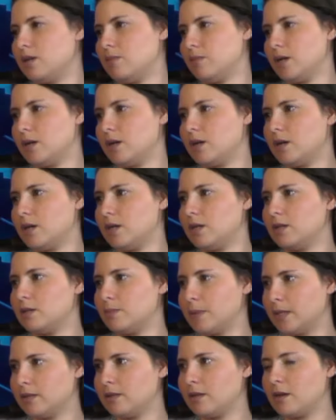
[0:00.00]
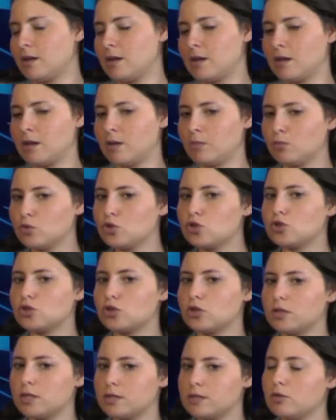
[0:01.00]
للمقاهي معناتها
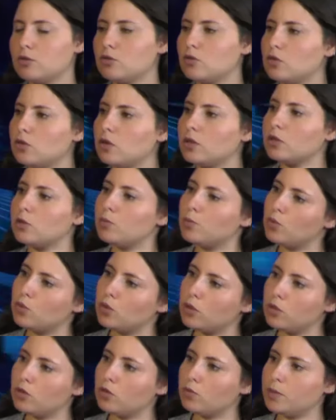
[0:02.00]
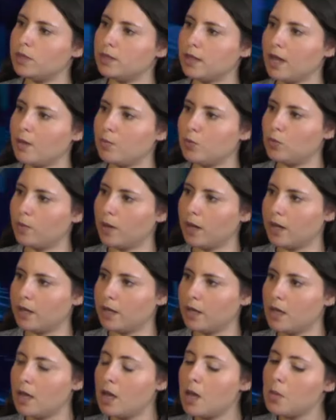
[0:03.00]
مش الناس الكل قبلوا انهم يتعاملوا
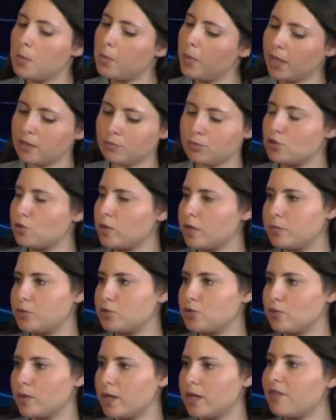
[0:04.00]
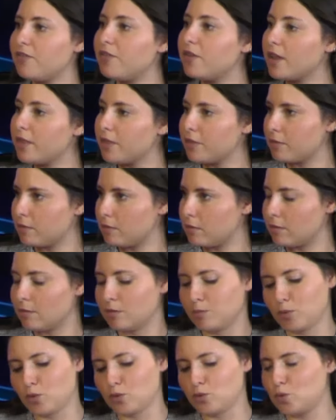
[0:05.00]
معايا من بعد بشويه بشويه فرضت
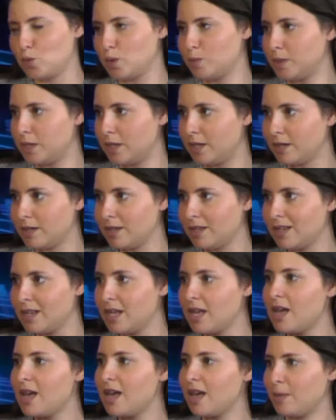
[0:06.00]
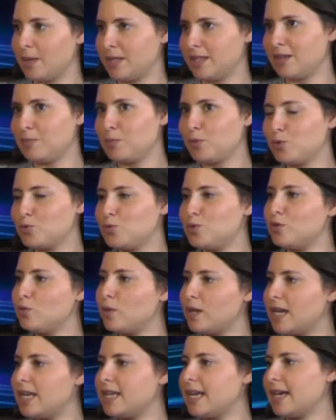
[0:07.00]
البرودوي نتاعي معناتها البرودوي
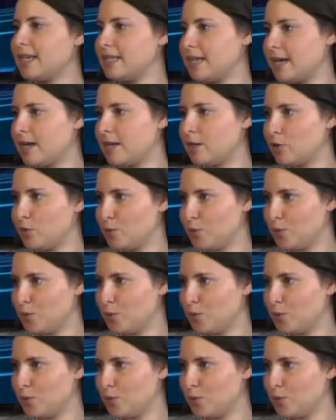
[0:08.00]
ولا يحكي على